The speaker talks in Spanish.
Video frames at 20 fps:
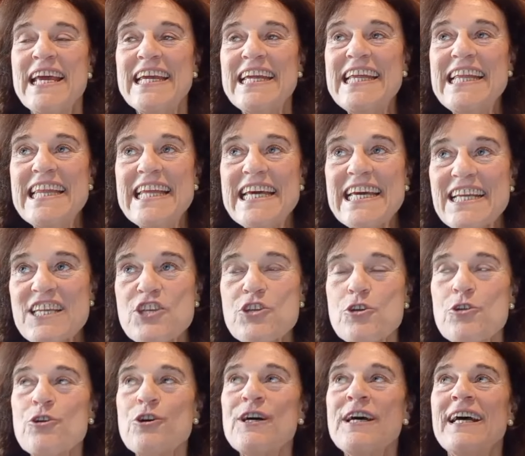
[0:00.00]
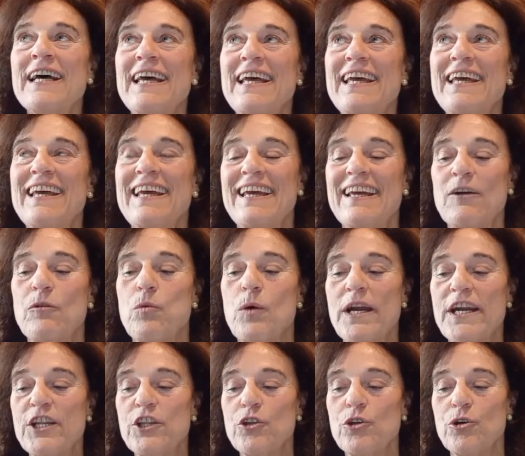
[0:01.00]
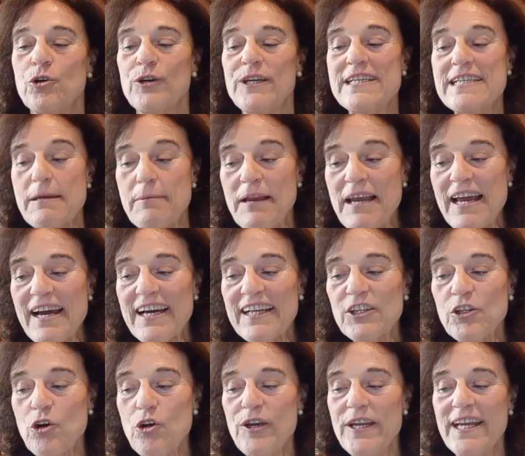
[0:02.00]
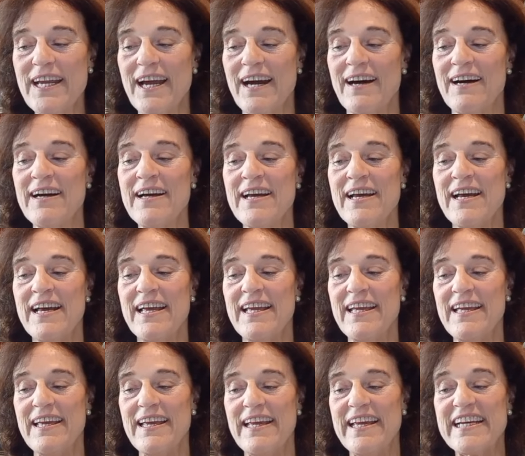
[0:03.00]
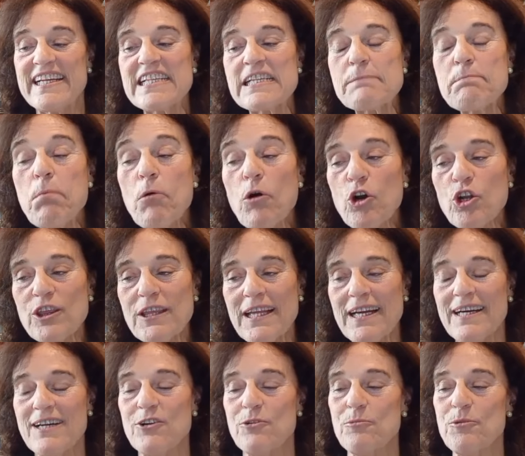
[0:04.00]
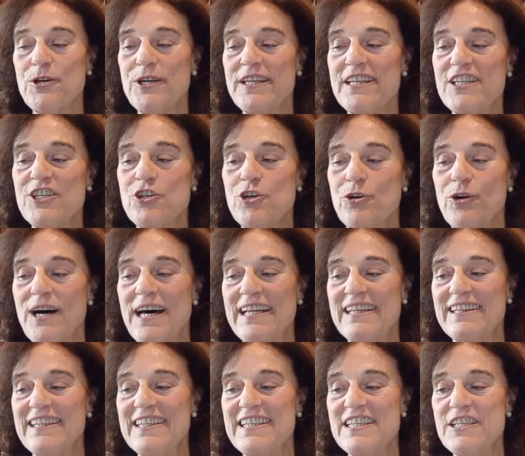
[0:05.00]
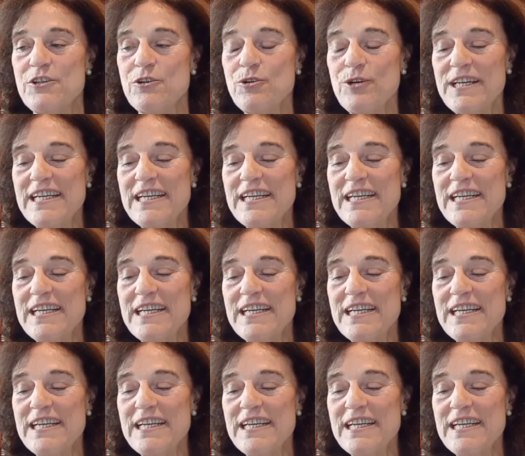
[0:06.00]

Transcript: Y de hecho, eh, cuando Isabel la Católica eh, exporta, como he dicho antes, ¿no?